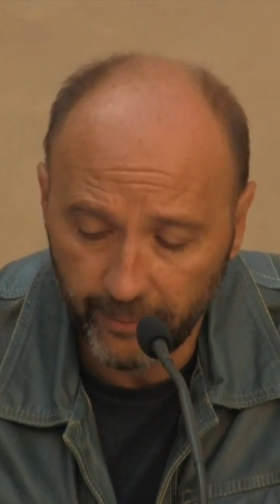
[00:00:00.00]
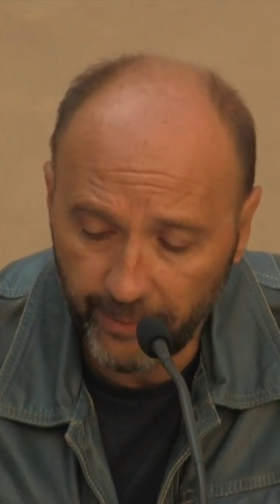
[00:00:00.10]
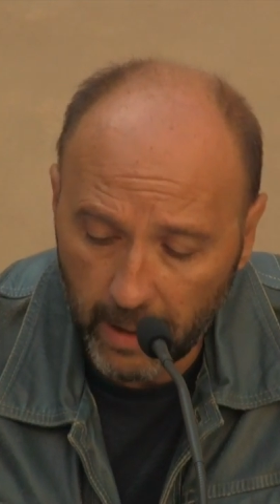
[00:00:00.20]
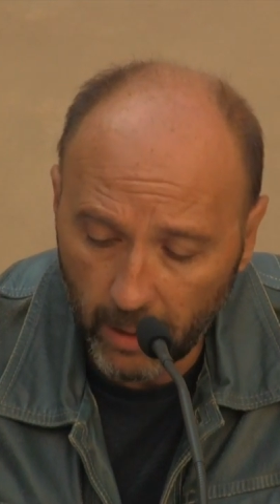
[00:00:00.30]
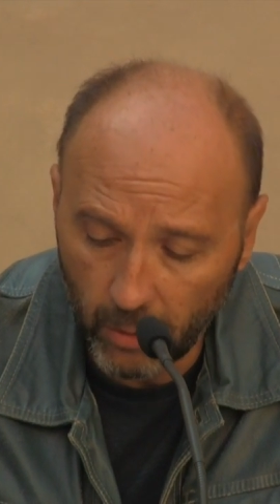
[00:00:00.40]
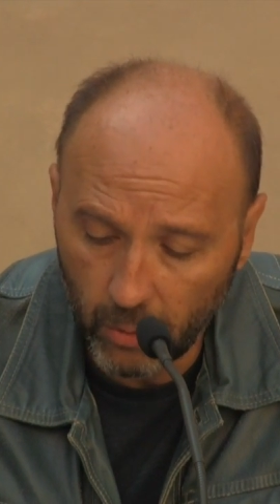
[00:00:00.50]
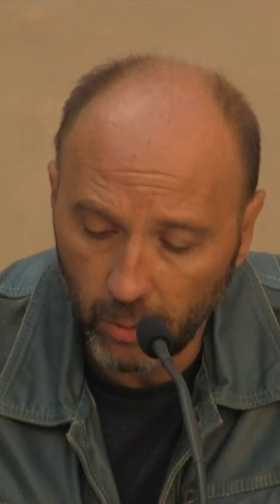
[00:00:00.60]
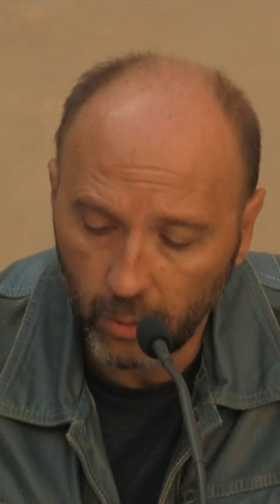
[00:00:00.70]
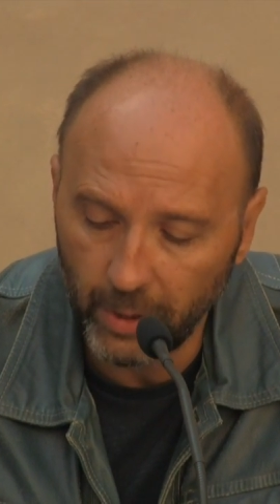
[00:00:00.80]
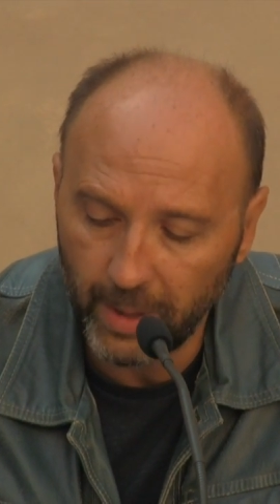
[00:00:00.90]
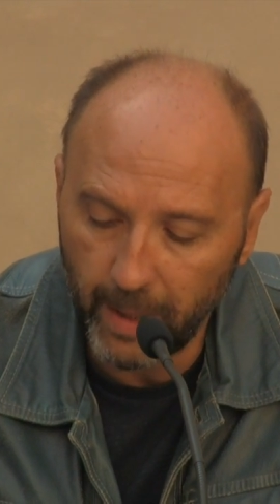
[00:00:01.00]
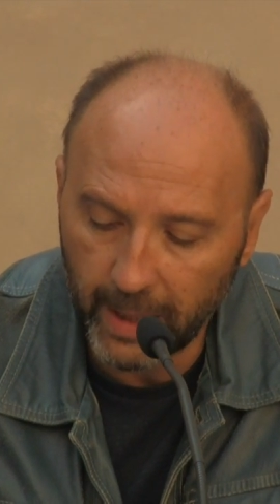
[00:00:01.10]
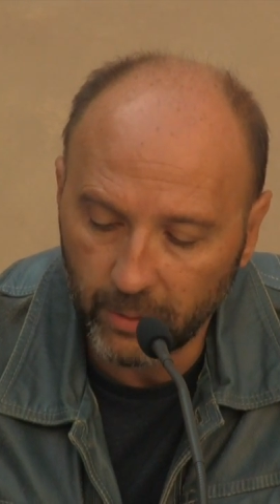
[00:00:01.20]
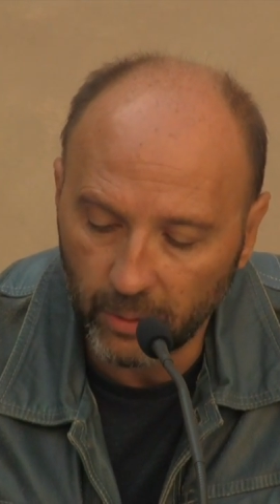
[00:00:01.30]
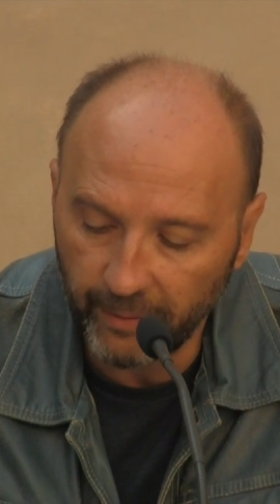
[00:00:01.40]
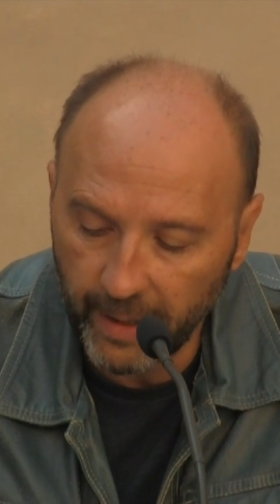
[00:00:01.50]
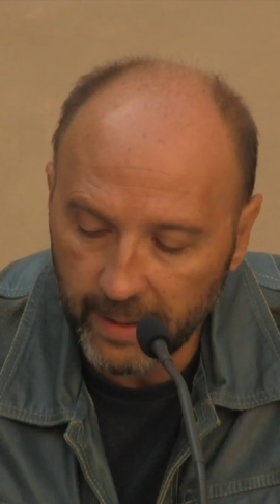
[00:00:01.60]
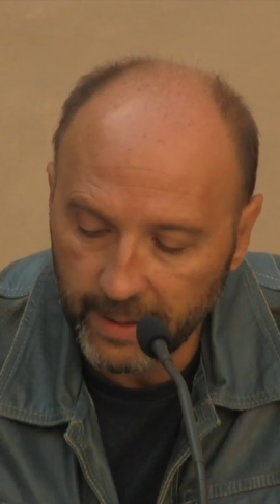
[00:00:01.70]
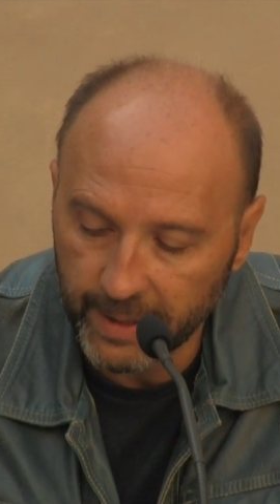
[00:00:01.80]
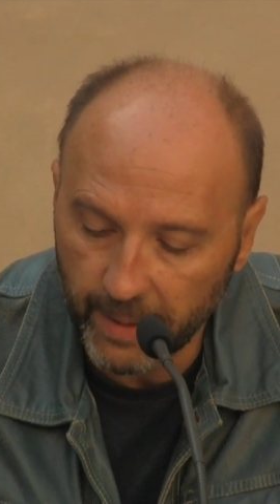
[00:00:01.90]
Farlo con il baratro
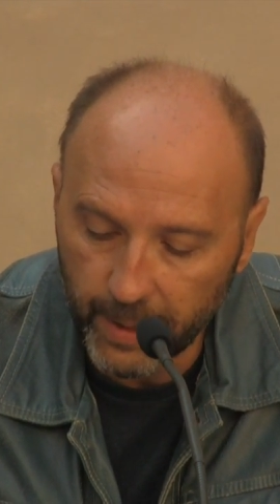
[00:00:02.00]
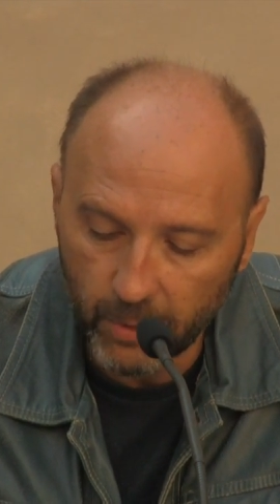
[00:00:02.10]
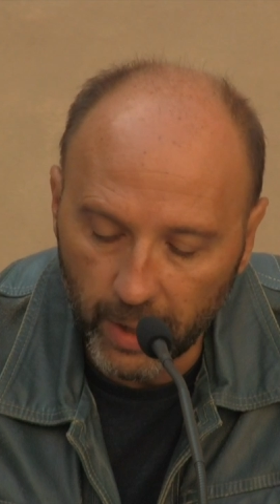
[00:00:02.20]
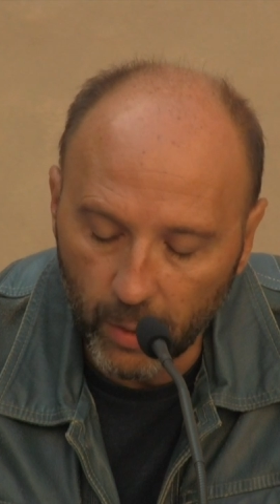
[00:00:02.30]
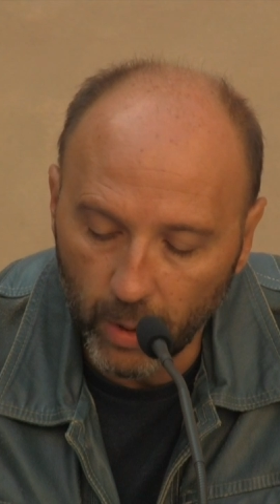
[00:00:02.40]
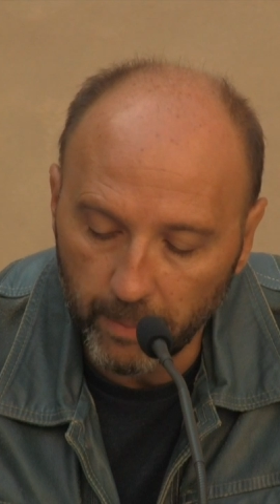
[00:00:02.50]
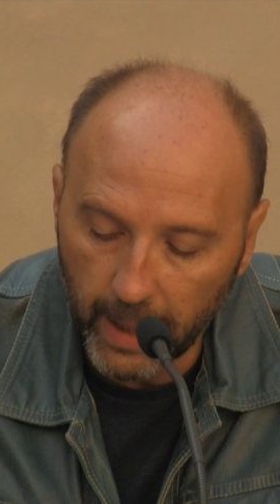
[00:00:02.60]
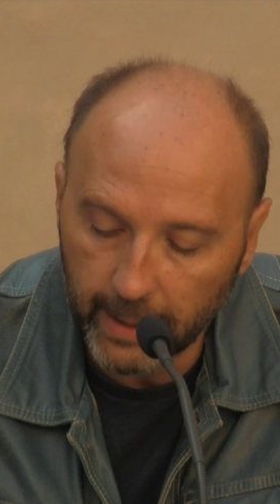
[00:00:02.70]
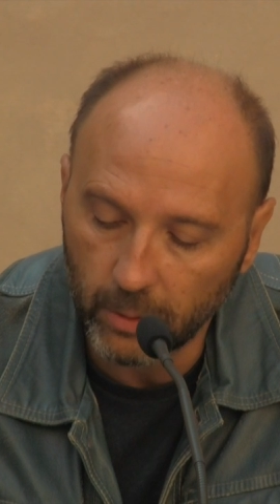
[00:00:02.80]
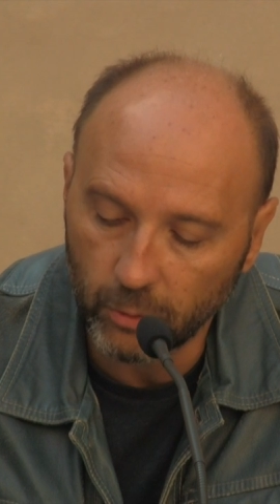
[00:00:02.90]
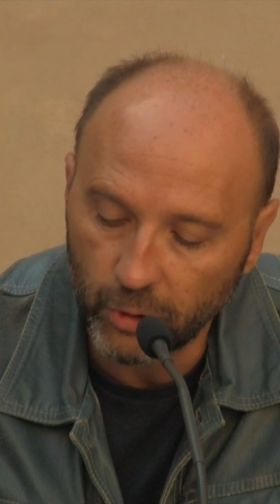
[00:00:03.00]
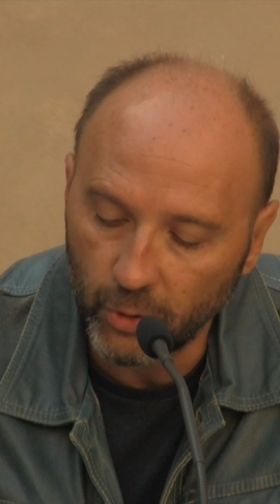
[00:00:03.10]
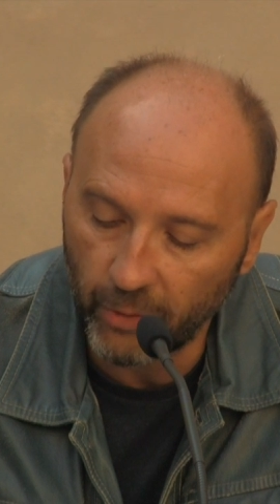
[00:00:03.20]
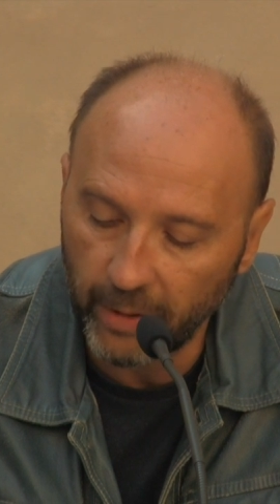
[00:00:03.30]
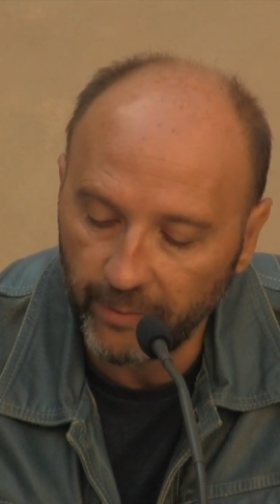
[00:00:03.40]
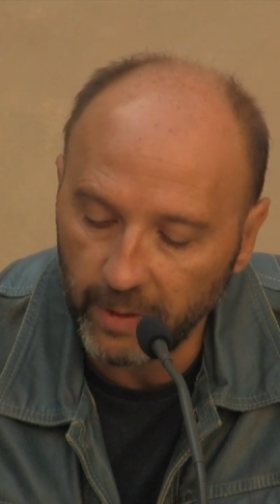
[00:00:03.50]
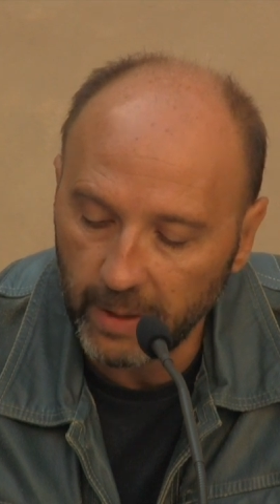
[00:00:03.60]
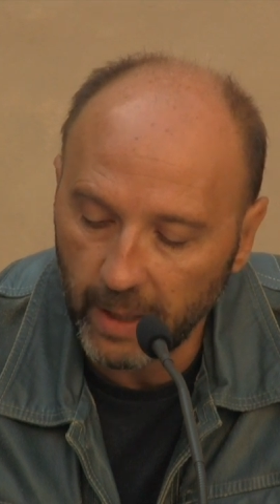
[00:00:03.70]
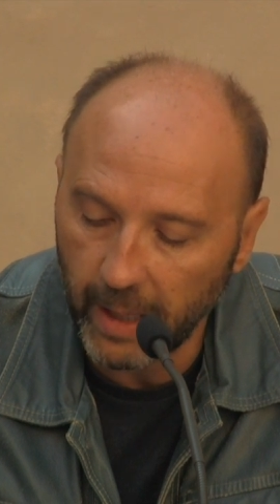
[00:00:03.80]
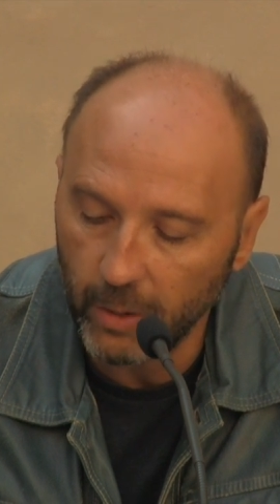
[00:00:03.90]
davanti, sapendo che in quel baratro ci dovrai
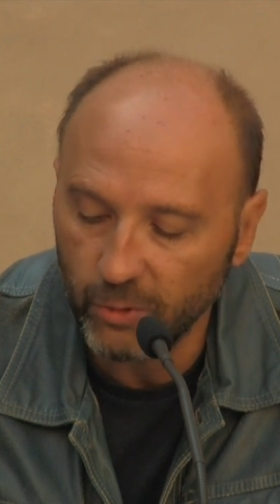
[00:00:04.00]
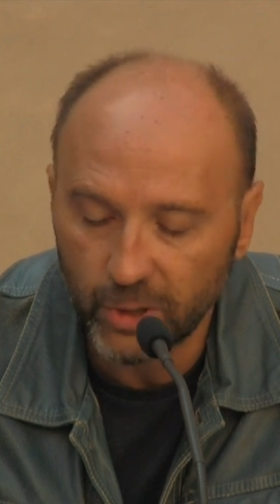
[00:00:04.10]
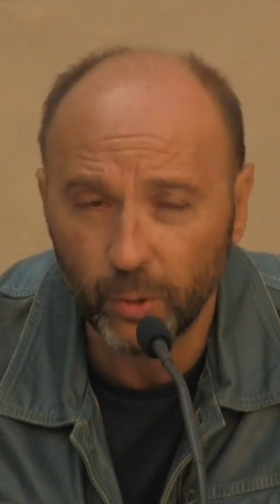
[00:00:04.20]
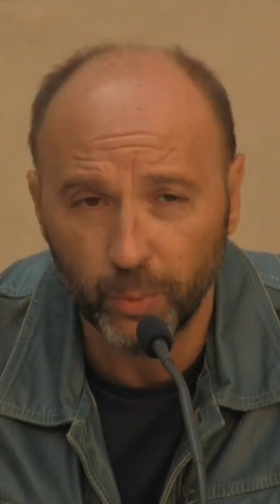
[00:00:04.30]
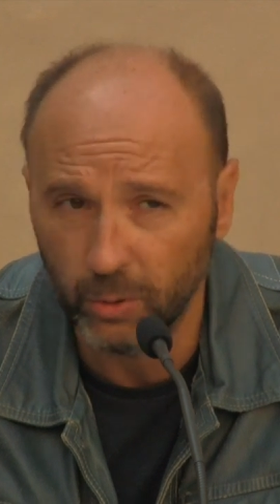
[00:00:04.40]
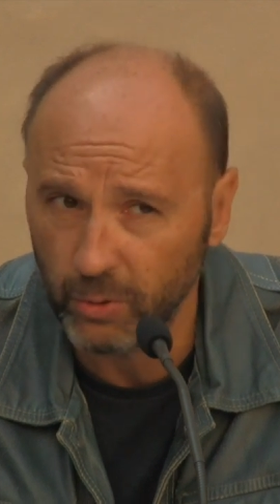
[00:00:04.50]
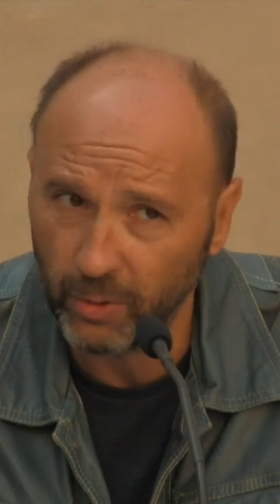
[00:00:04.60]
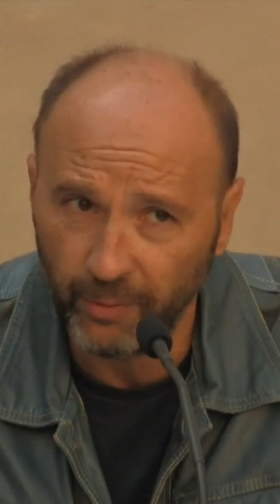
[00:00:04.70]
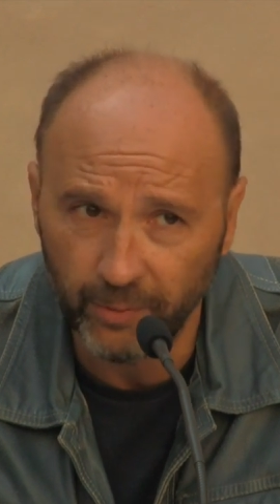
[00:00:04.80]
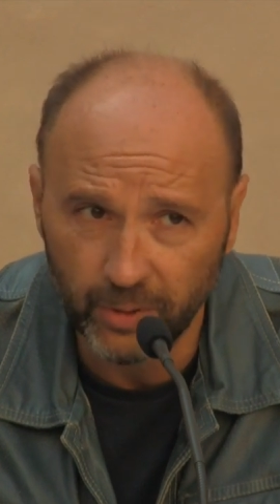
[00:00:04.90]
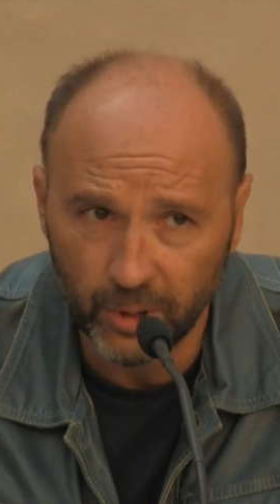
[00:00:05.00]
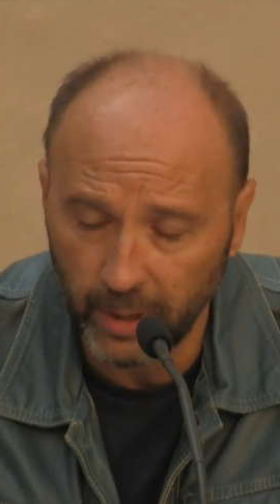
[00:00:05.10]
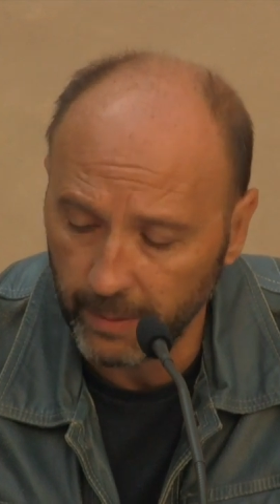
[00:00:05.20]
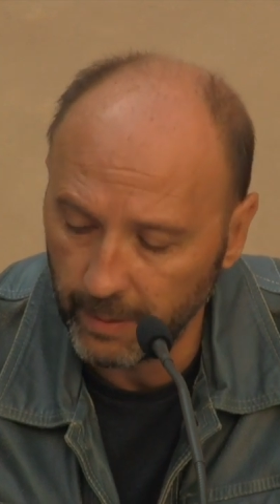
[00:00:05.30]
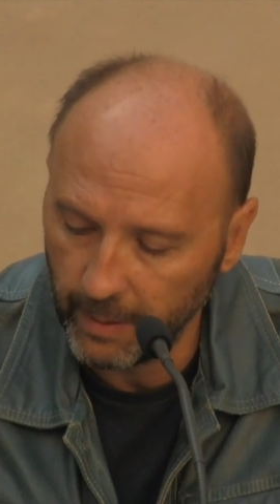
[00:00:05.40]
finire, è un gesto piuttosto difficile.